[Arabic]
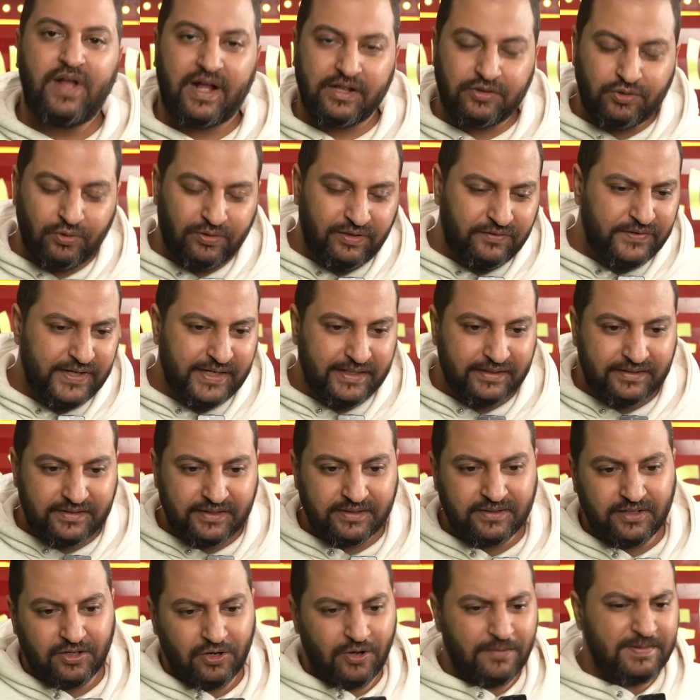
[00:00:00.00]
هتقول لي في حته
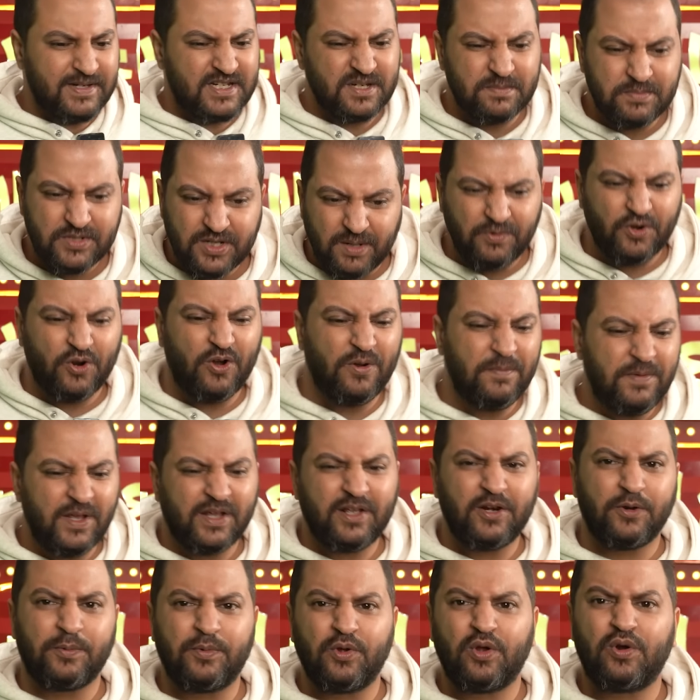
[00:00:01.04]
اللي هو باسم سمره وهو
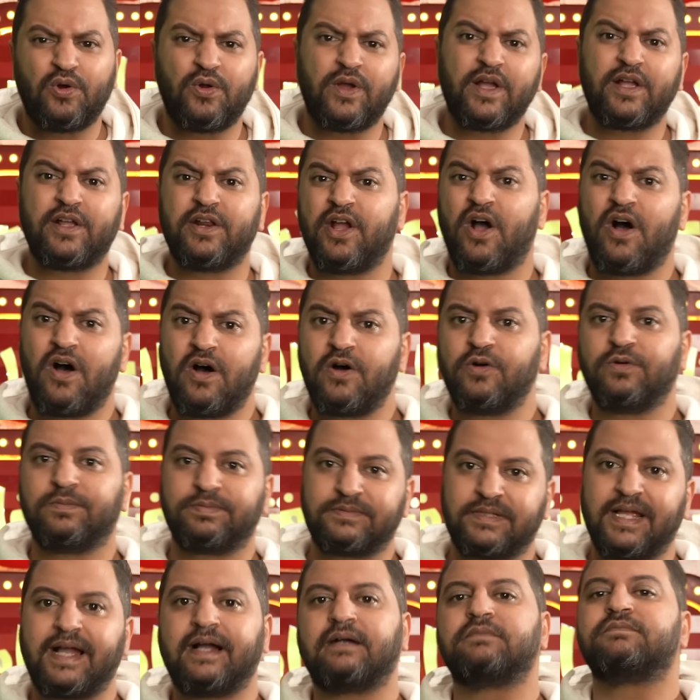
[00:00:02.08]
بيجري بيقول له اجري اه
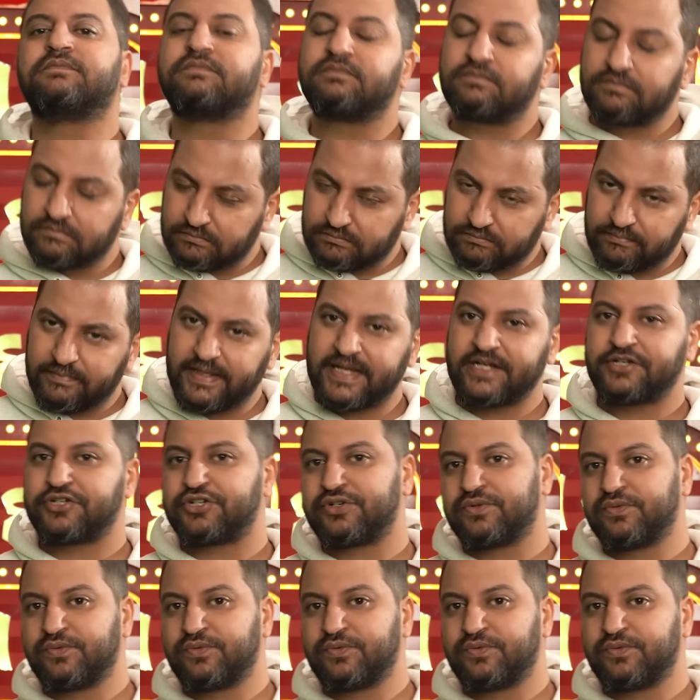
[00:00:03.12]
وبتاع ماشي